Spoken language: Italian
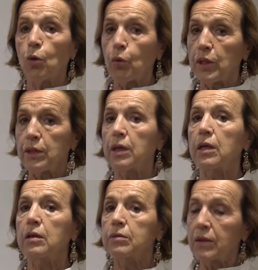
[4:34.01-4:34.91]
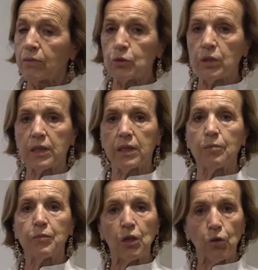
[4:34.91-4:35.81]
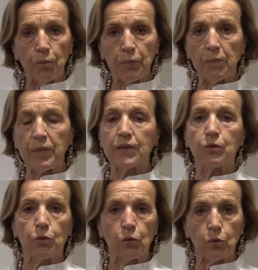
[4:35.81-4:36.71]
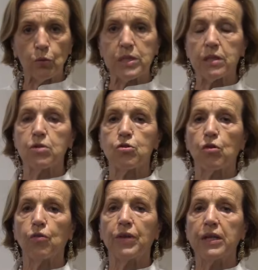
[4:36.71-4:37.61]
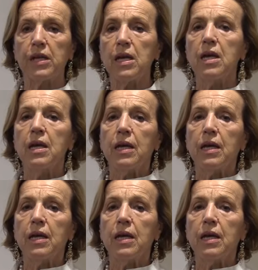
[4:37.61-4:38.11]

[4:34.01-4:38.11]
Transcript: Quindi devo dire che mi complimento con questi giovani